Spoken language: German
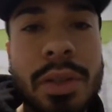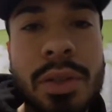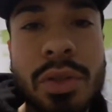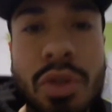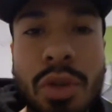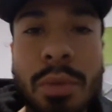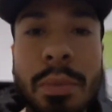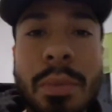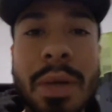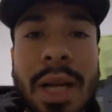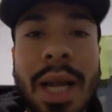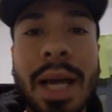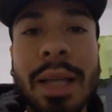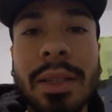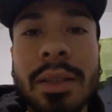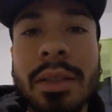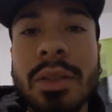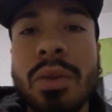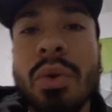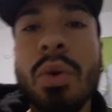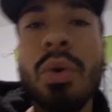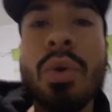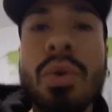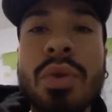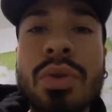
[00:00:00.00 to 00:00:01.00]
zum Braten
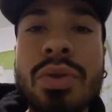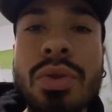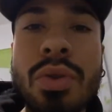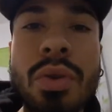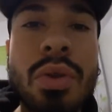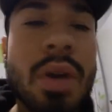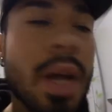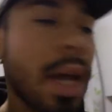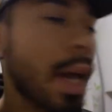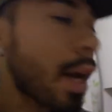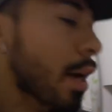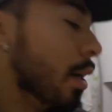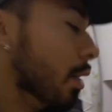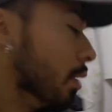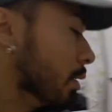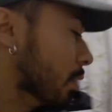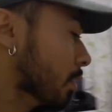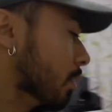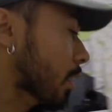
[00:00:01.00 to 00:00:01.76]
Kokosöl her.